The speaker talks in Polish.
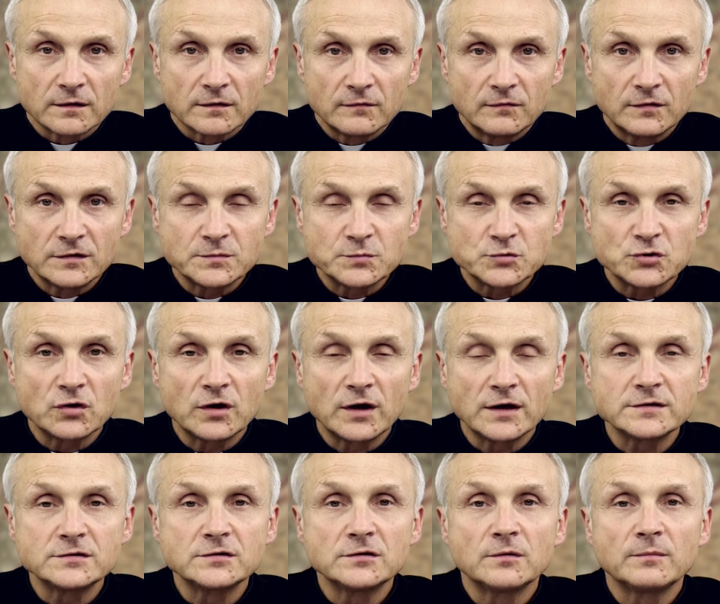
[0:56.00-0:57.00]
Więc przy
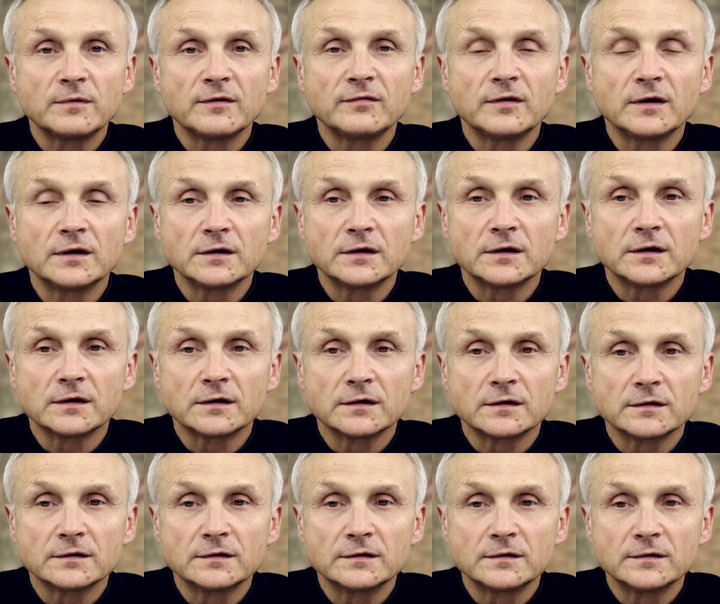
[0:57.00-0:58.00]
okazji omawiania
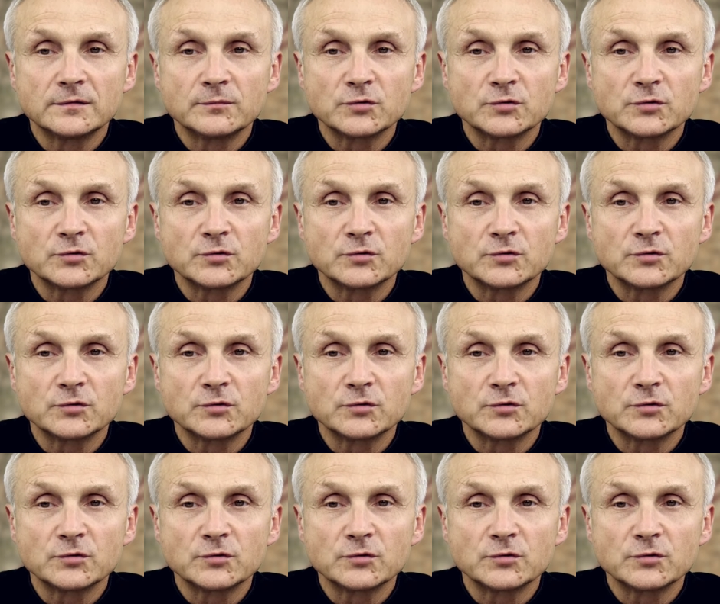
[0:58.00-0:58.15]
e,